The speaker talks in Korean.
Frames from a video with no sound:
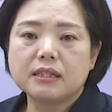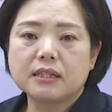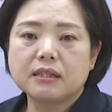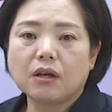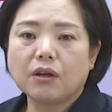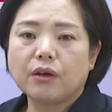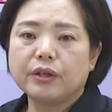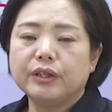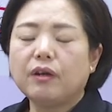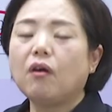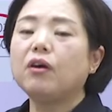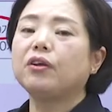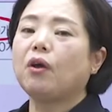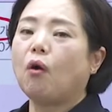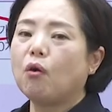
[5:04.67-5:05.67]
있어요.
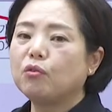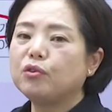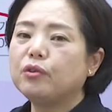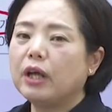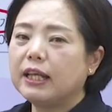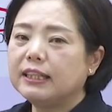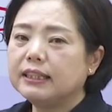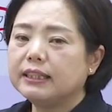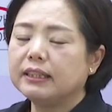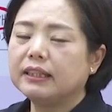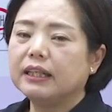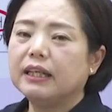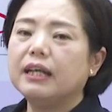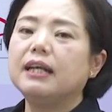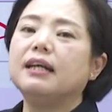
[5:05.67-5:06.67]
이런 경우에는
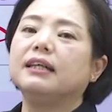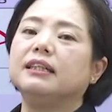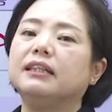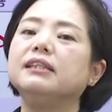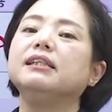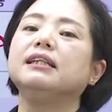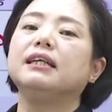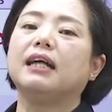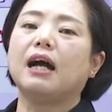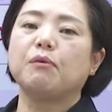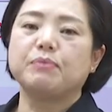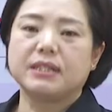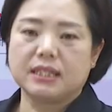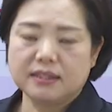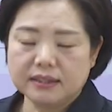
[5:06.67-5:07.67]
큰 값
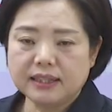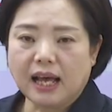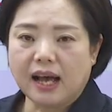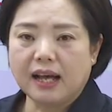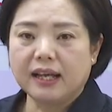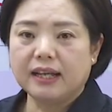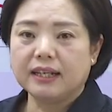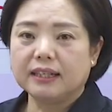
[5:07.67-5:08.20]
쓴다.